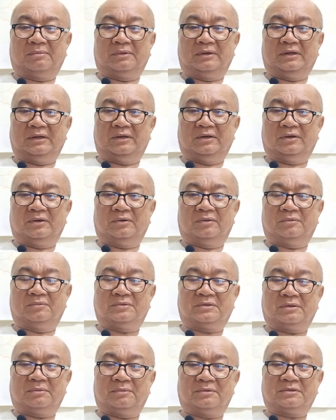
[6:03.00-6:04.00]
beliau
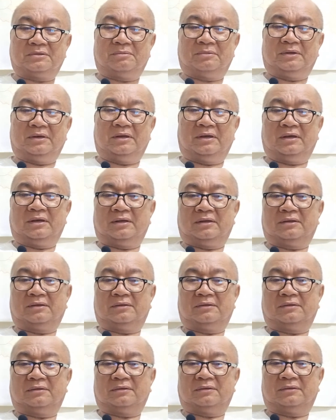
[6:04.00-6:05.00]
sama-sama
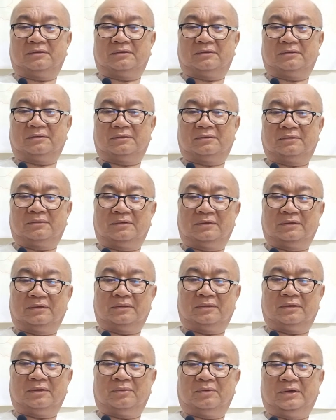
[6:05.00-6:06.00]
dengan
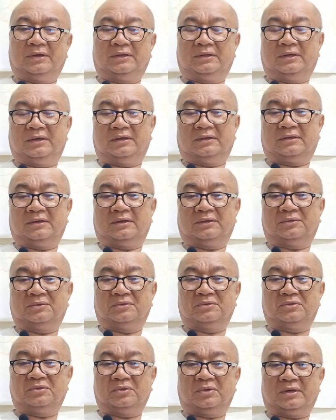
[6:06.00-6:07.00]
TYT kita
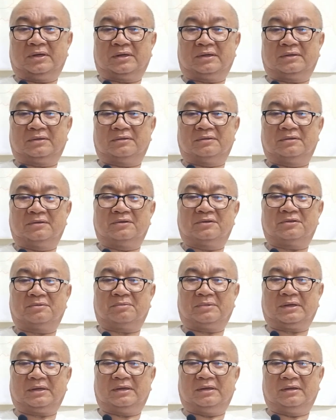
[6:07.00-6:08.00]
Tun Johar
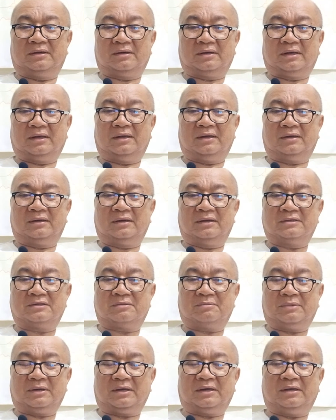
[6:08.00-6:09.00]
semakin naik dan
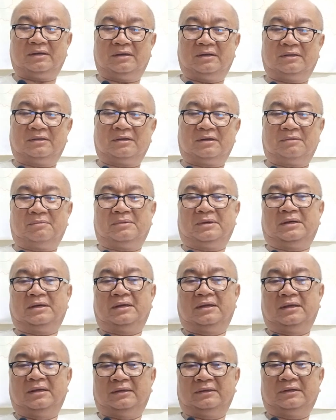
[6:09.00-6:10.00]
semakin diterima.
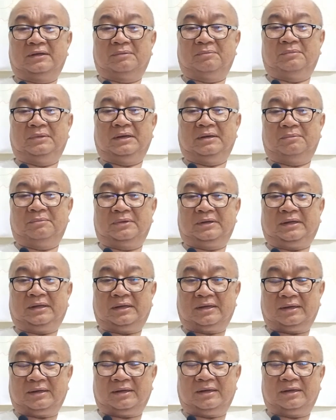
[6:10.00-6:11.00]
Dan bila
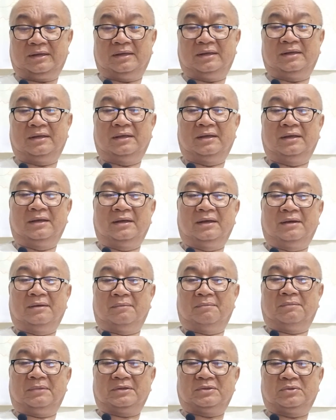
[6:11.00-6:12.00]
mereka
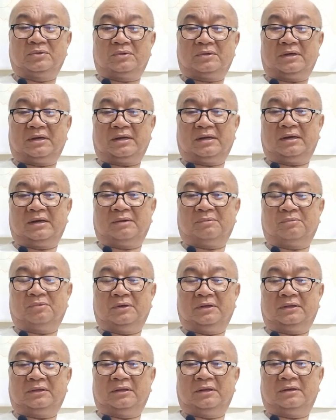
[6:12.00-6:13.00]
masuk ke arena
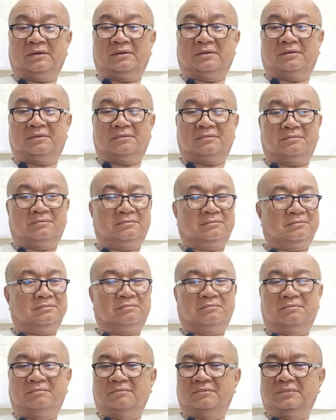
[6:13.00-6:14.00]
politik
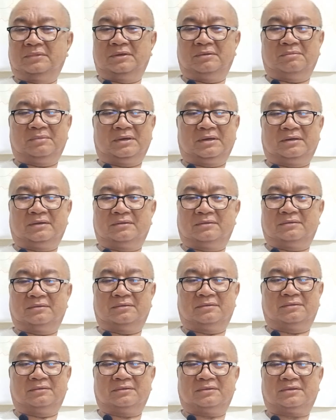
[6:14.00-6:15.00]
memang
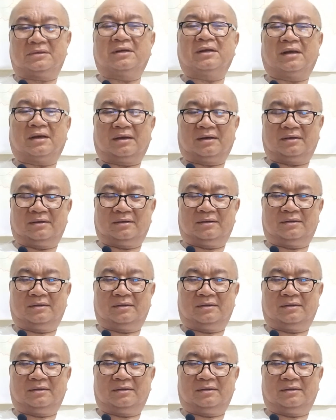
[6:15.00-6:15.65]
senang.